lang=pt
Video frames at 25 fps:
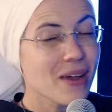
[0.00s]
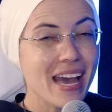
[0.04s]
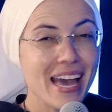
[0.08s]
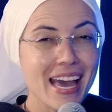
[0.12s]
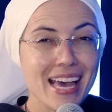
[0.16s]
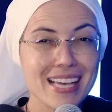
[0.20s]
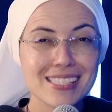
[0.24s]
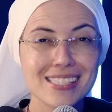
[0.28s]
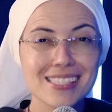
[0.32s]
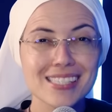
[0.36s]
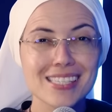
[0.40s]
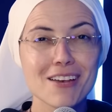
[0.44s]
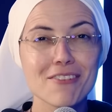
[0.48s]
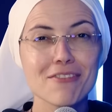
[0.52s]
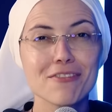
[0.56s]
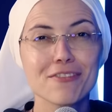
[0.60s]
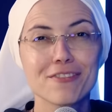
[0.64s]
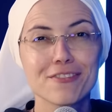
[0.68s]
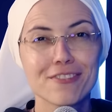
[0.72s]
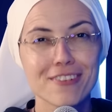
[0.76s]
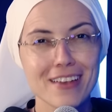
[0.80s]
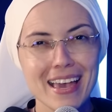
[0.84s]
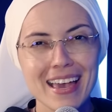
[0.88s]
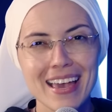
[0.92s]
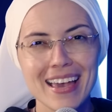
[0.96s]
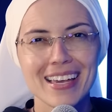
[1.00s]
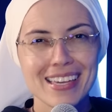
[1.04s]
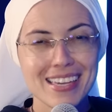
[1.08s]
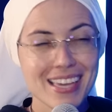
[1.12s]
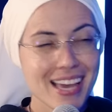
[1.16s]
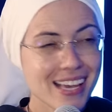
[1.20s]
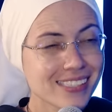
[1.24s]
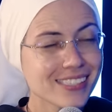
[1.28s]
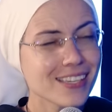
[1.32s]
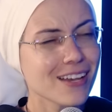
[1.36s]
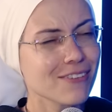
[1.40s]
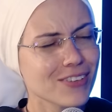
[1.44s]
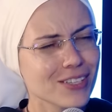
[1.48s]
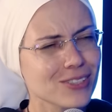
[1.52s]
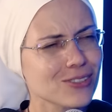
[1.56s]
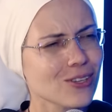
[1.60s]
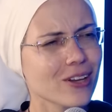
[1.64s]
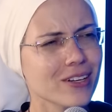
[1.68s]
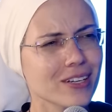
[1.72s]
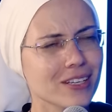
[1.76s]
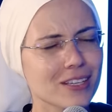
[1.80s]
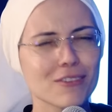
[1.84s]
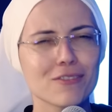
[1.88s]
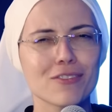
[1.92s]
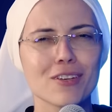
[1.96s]
essa fé, e essa é a
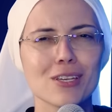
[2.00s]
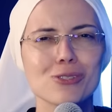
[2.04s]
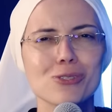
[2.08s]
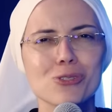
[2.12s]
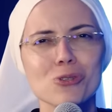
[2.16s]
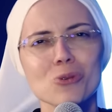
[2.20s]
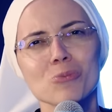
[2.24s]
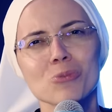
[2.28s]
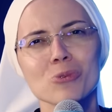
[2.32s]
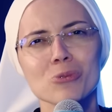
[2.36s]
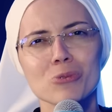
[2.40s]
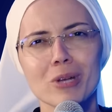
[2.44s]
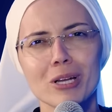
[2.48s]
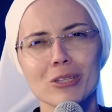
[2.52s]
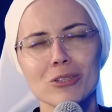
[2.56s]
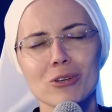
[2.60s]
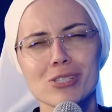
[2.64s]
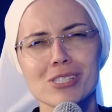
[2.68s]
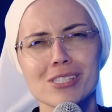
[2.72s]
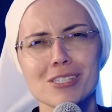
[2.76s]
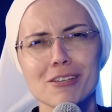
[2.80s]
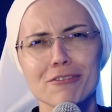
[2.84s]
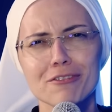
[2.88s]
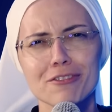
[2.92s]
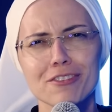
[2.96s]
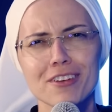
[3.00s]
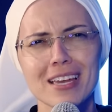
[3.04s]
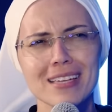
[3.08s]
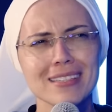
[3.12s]
vitória que vence o mundo, a nossa fé.